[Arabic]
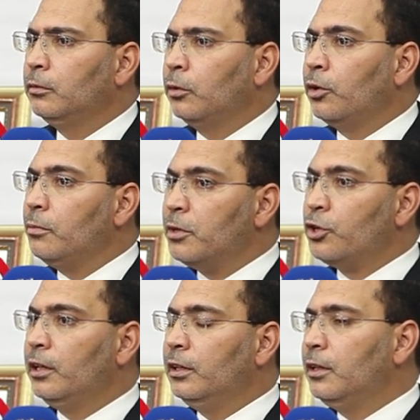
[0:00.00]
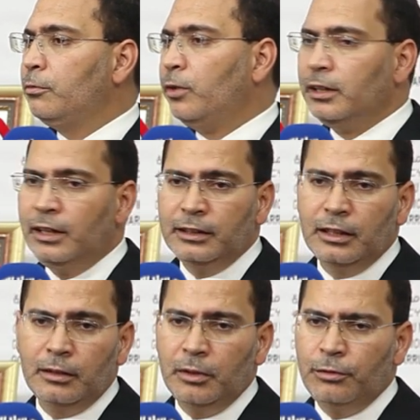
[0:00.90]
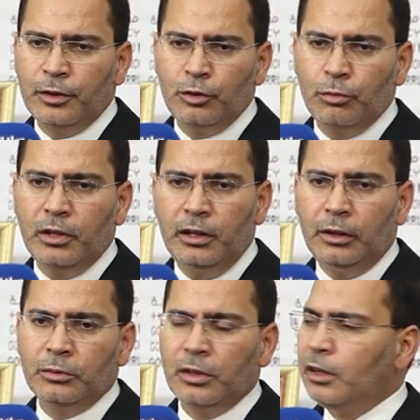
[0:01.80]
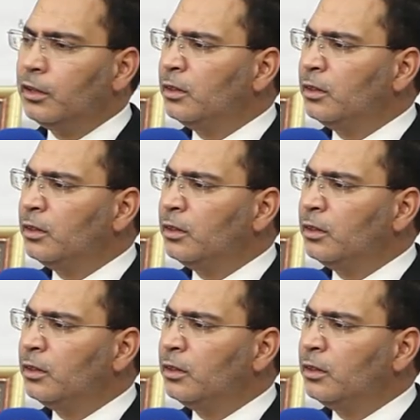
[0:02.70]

وكما شهدنا في واحد العدد من يمكن العوده